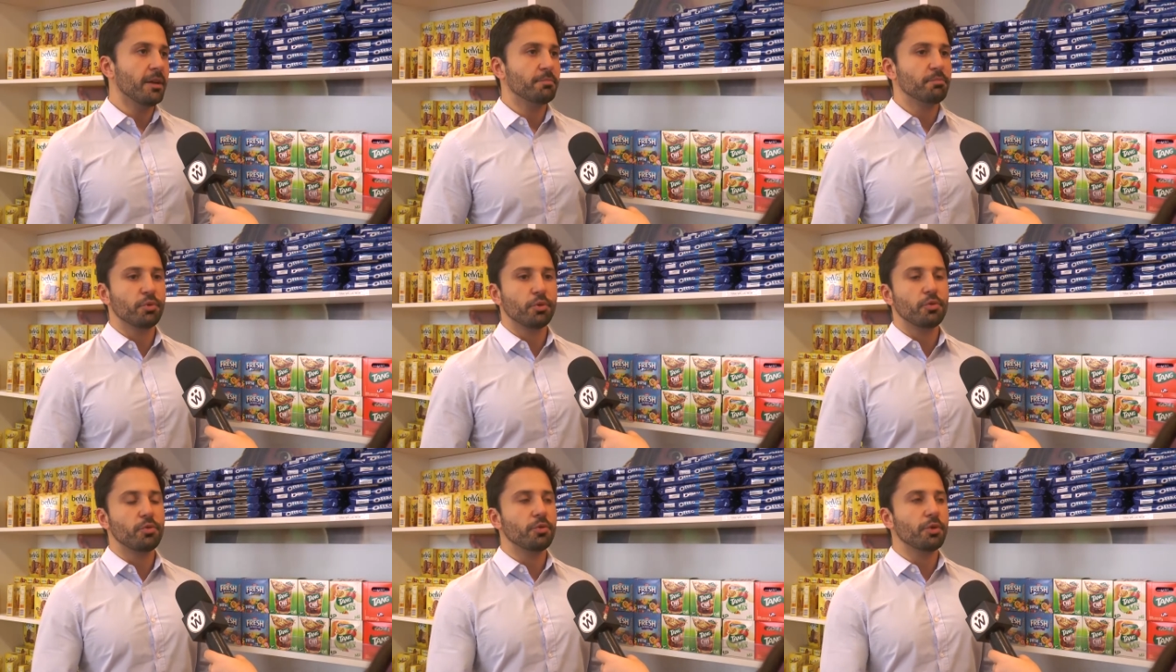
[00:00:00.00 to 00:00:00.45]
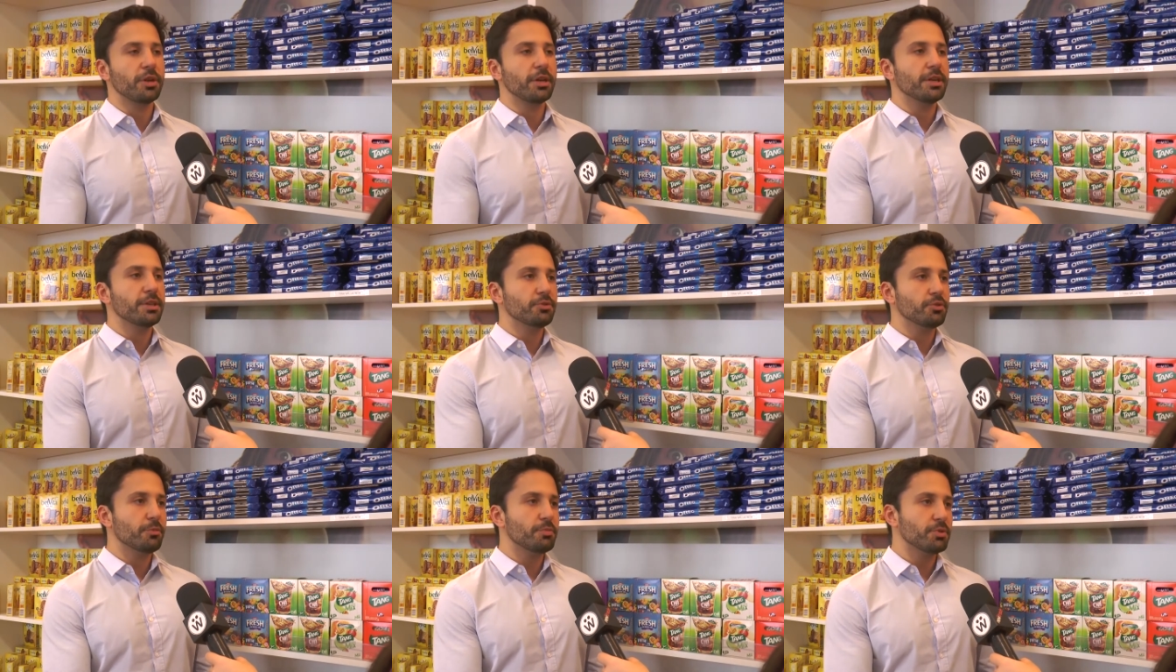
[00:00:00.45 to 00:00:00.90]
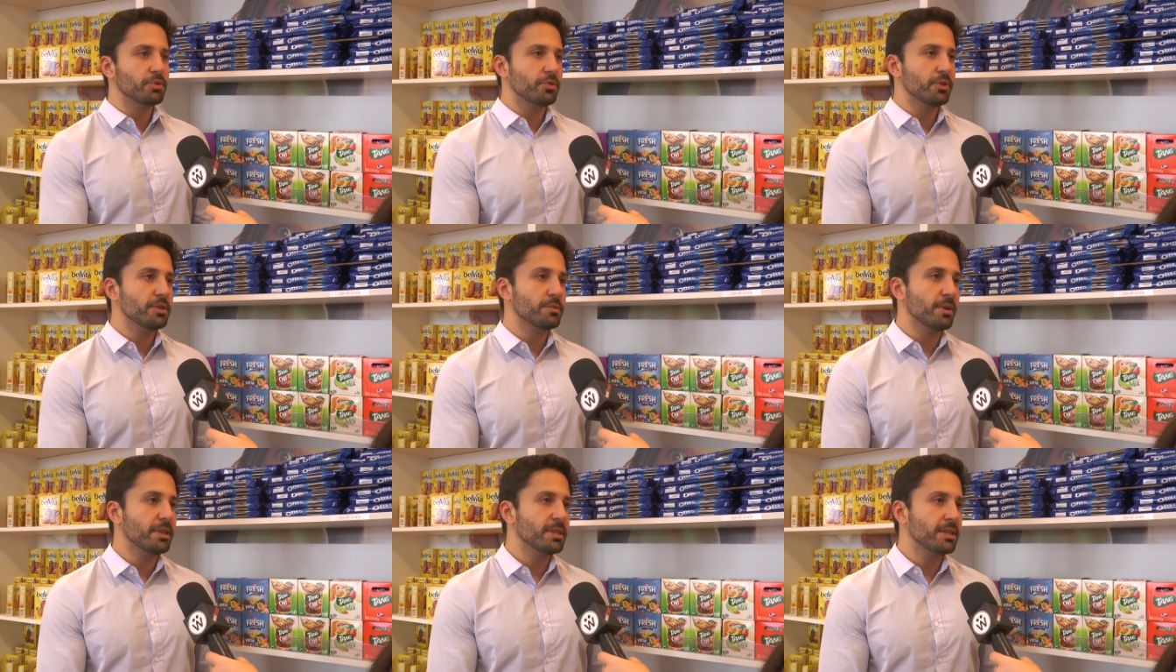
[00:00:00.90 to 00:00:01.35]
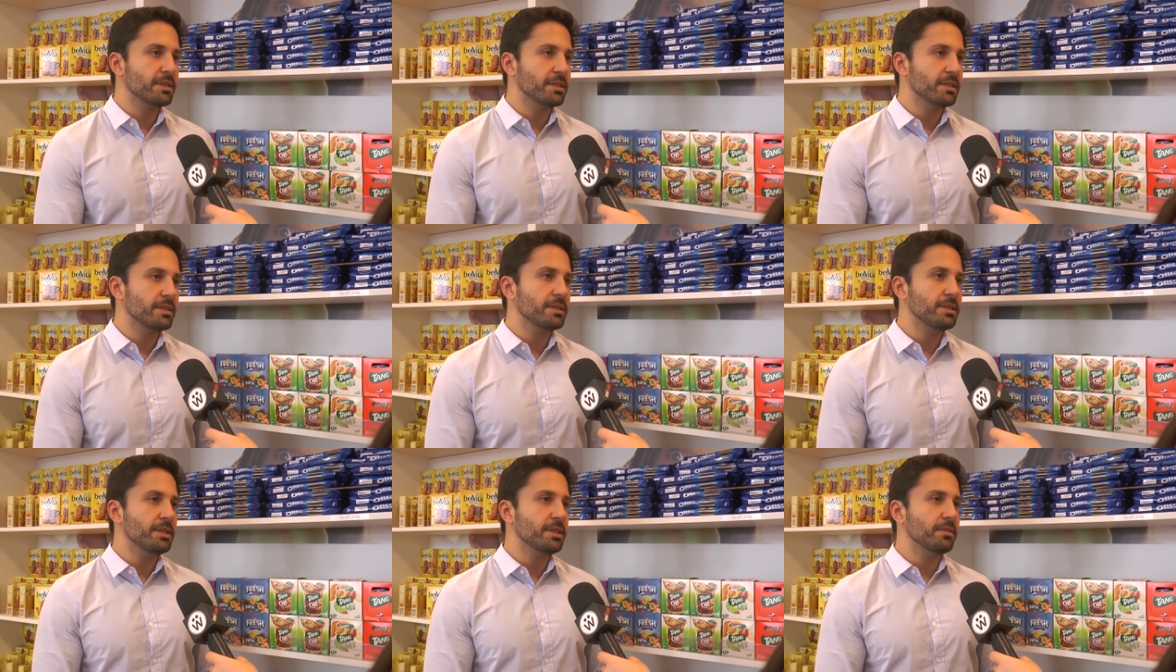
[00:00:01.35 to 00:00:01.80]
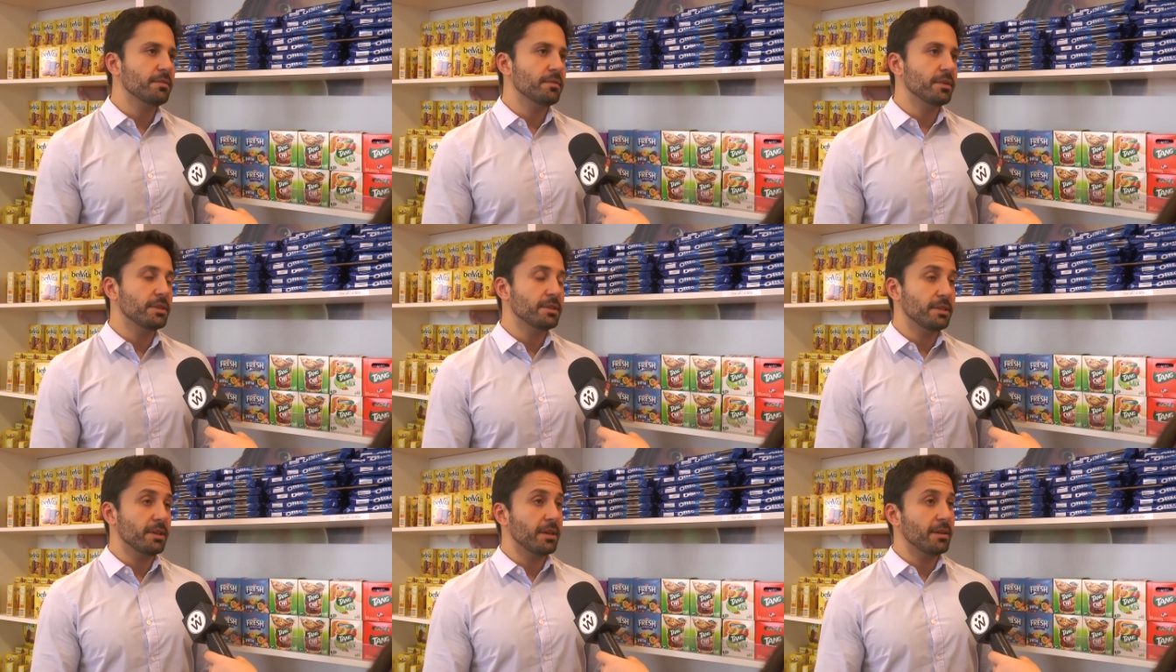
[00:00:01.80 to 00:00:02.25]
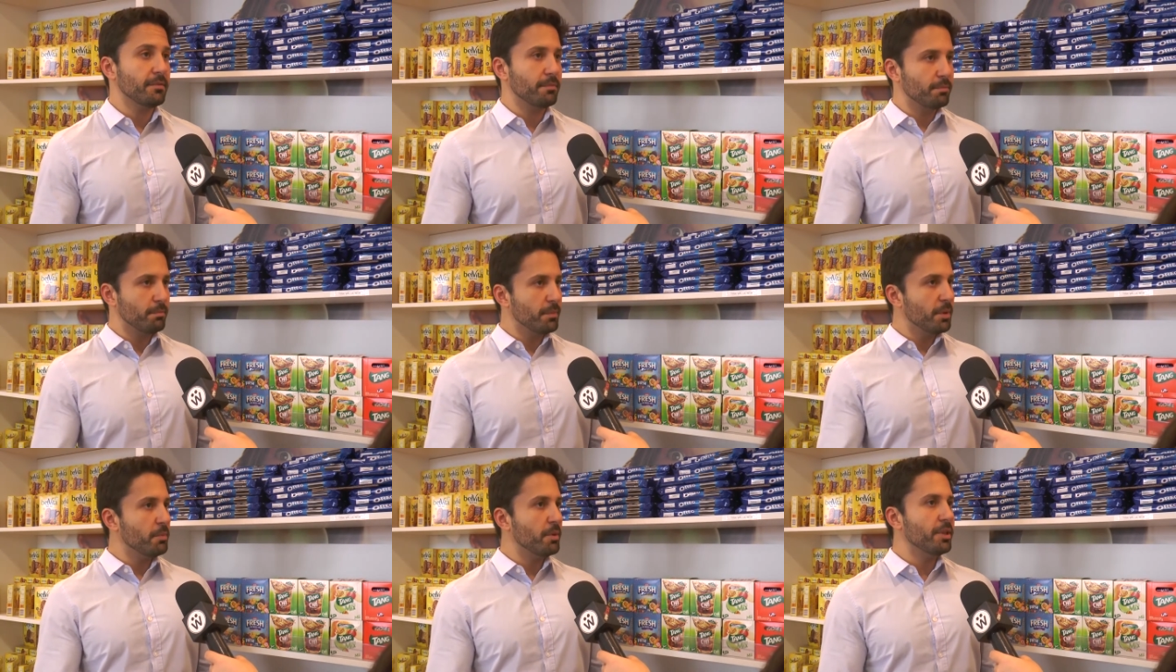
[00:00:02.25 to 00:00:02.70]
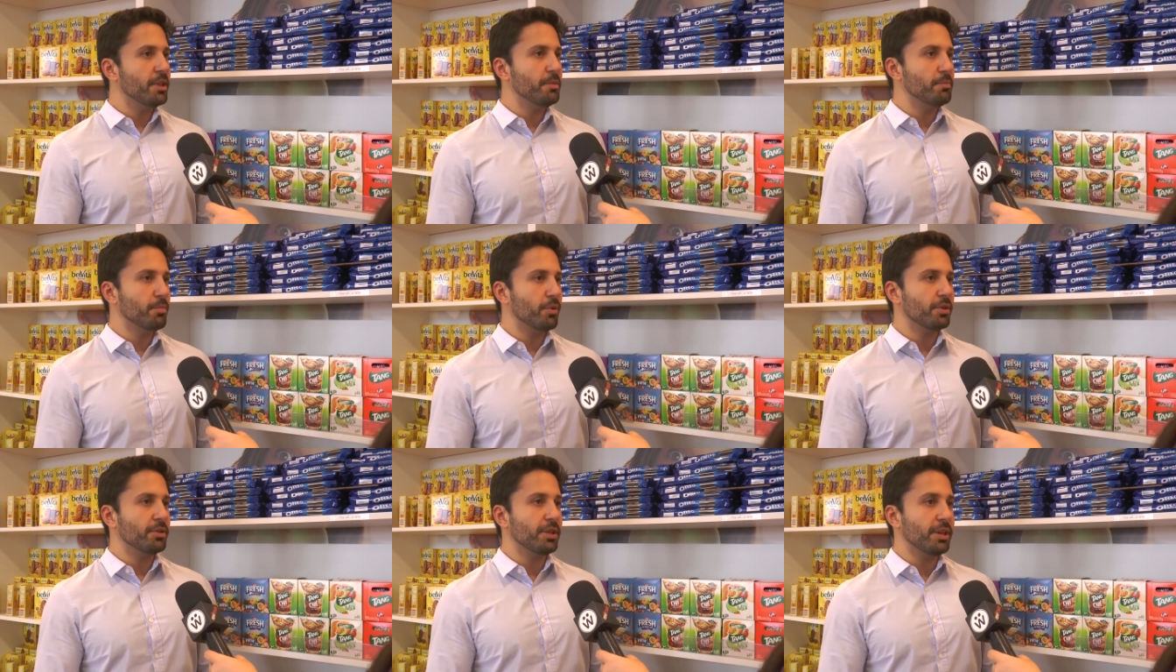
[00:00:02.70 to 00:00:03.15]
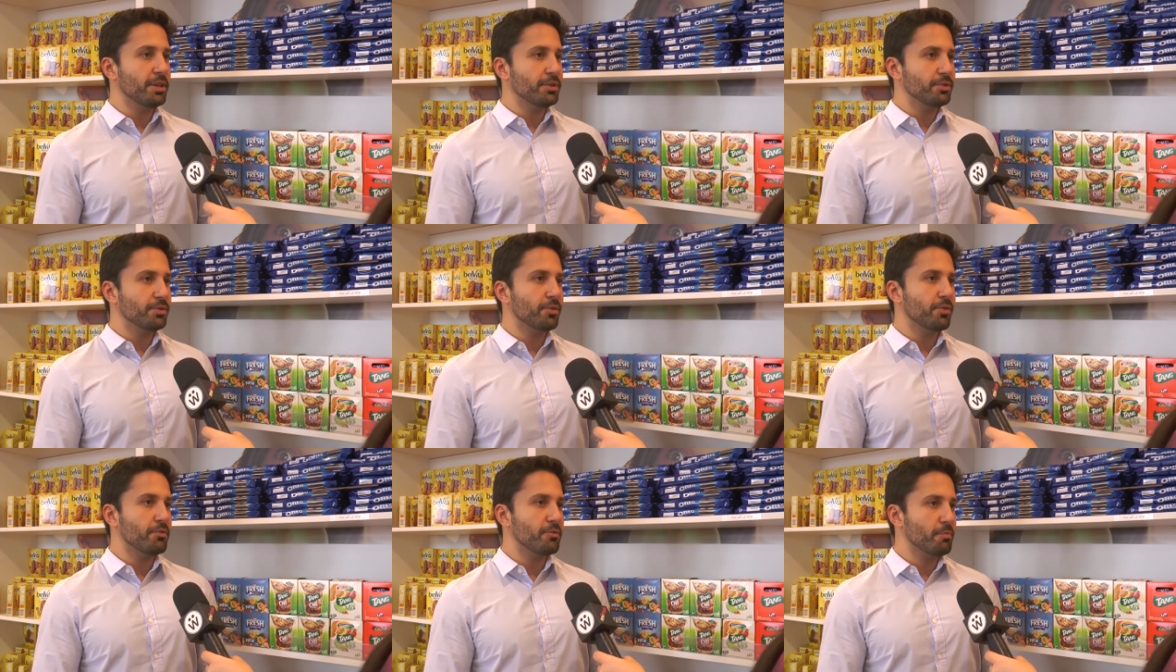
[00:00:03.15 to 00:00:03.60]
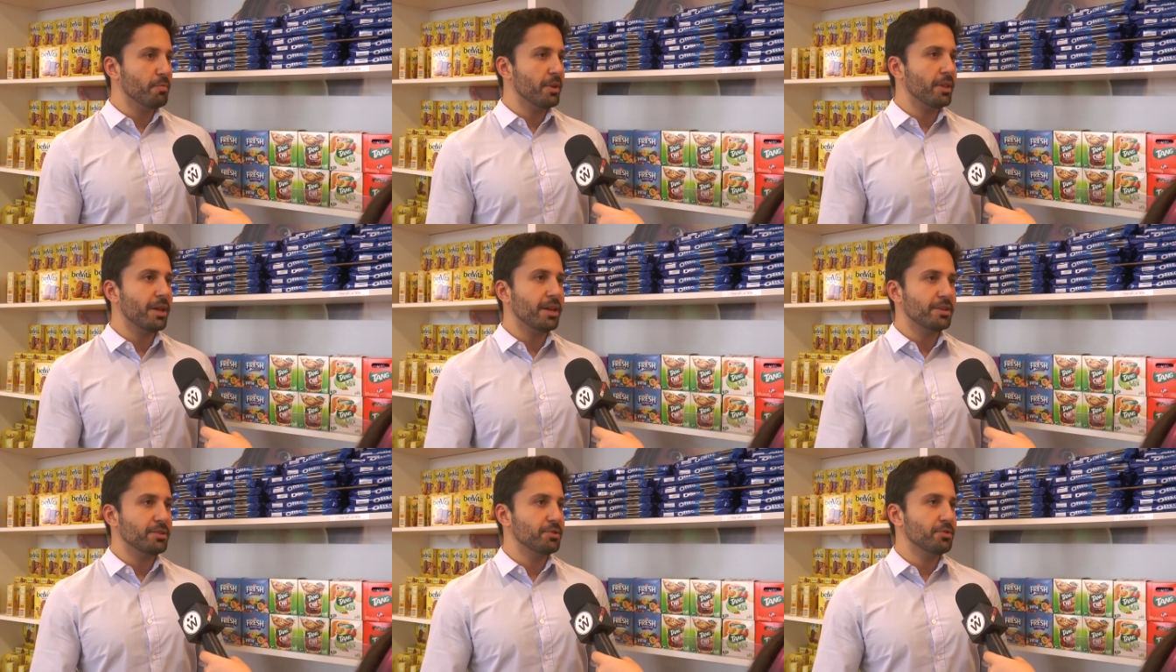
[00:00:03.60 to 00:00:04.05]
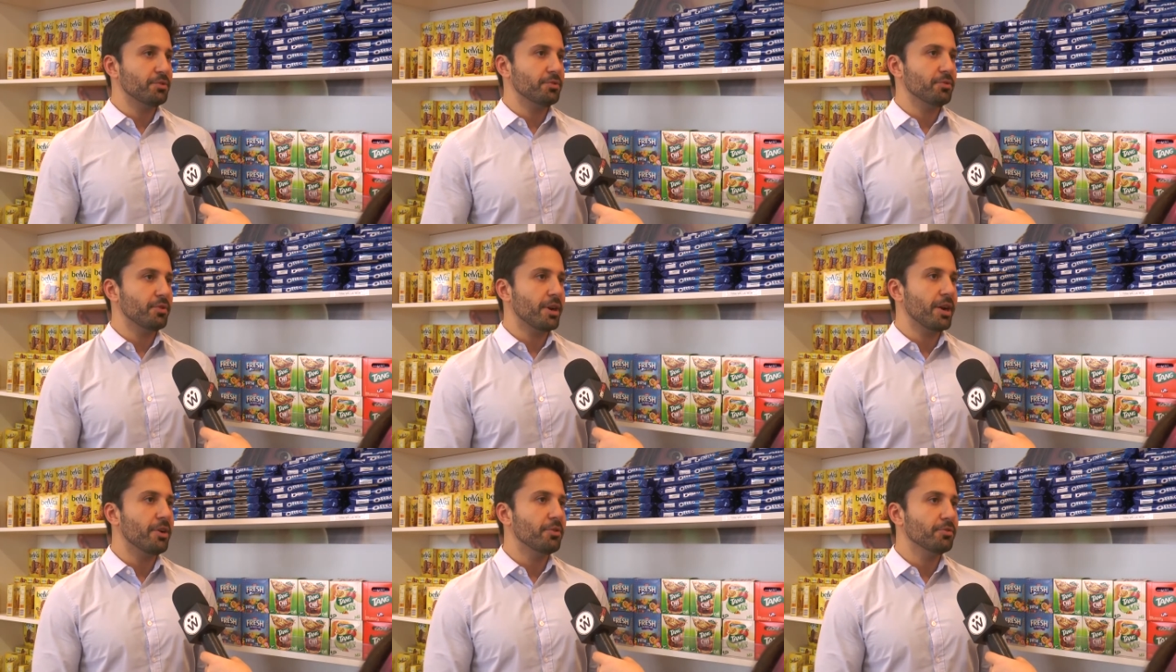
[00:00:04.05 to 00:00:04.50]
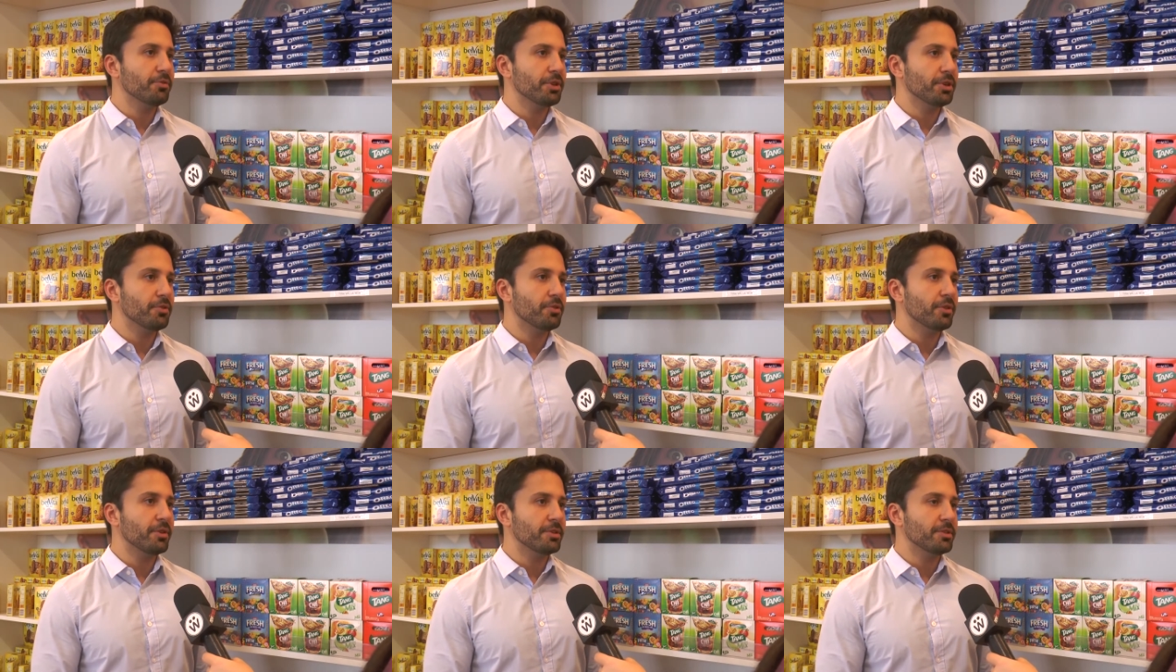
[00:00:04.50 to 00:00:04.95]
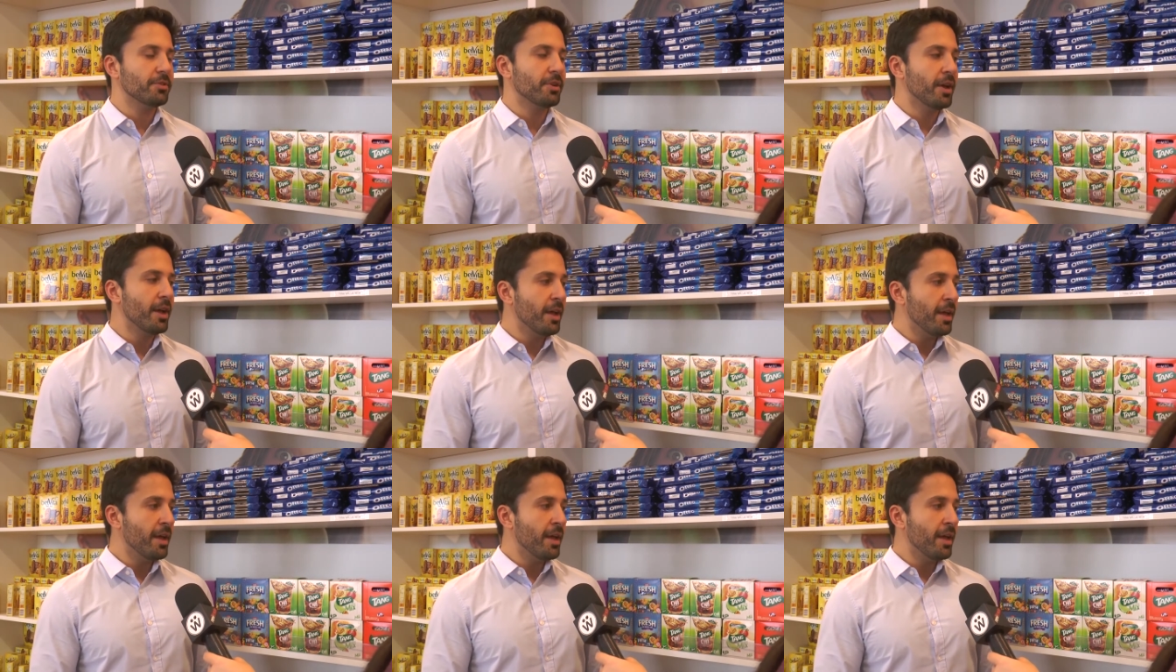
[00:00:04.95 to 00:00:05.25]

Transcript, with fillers: procurando opções mais acessíveis e bebida em potência como pilar estrutural do negócio,